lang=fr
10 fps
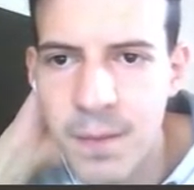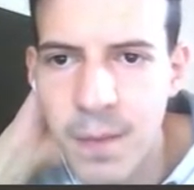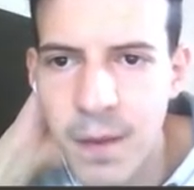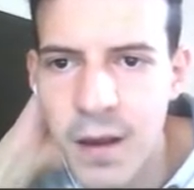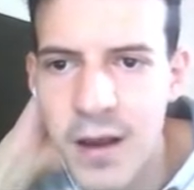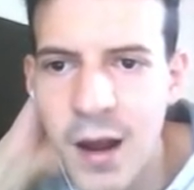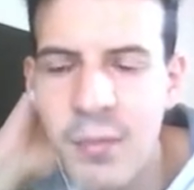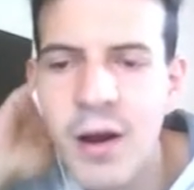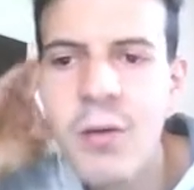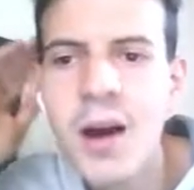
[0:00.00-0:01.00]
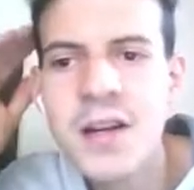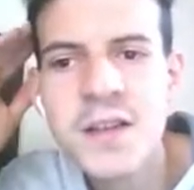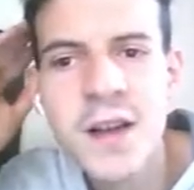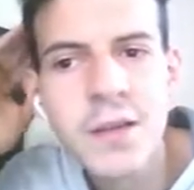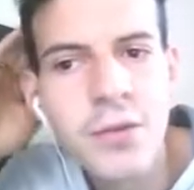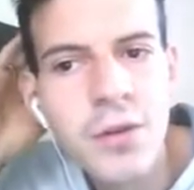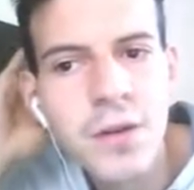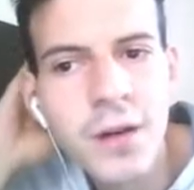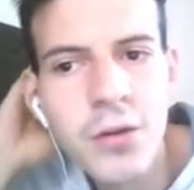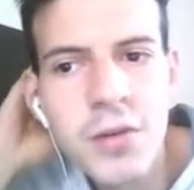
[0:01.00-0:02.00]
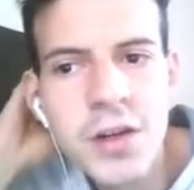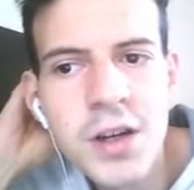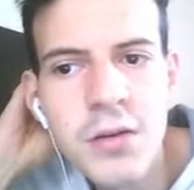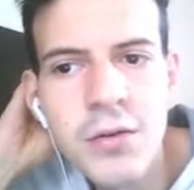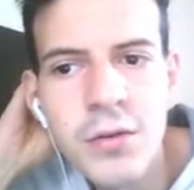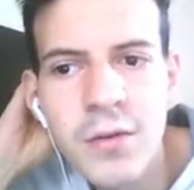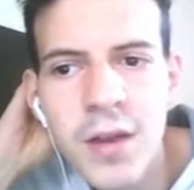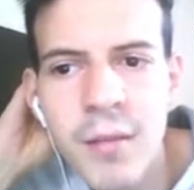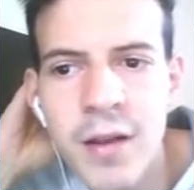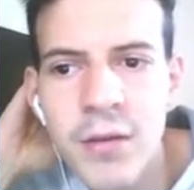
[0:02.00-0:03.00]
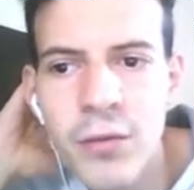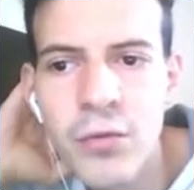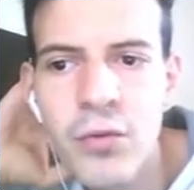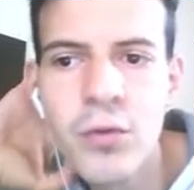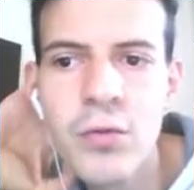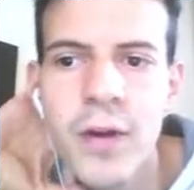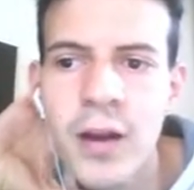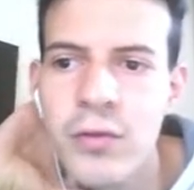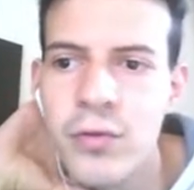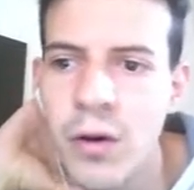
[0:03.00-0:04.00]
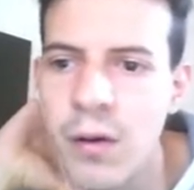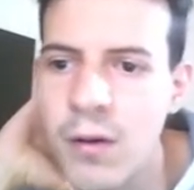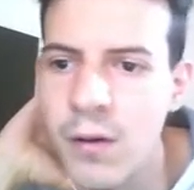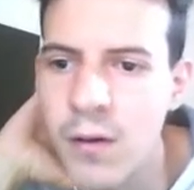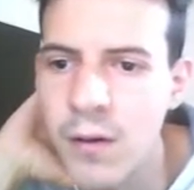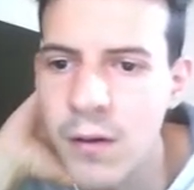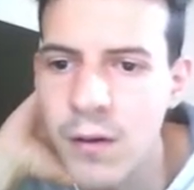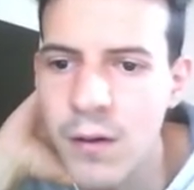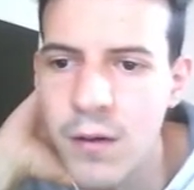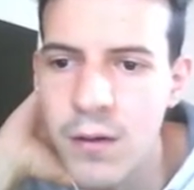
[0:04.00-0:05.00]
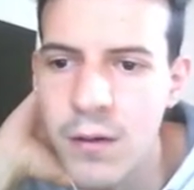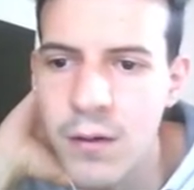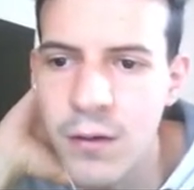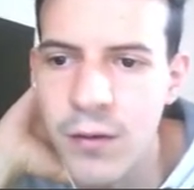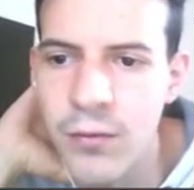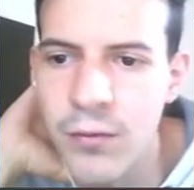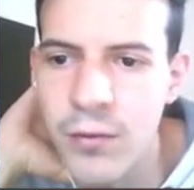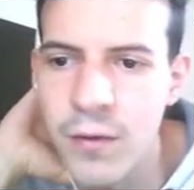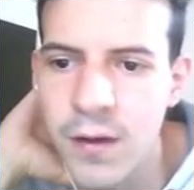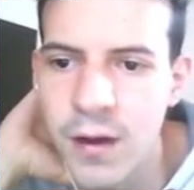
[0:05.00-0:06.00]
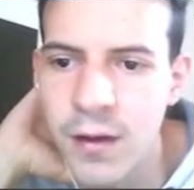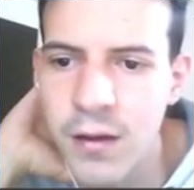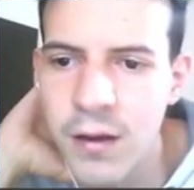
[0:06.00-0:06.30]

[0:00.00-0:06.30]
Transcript: Et il n'a pas roi H7, donc il serait obligé de, de, venir mettre son fou en couverture. Ok, fou E5.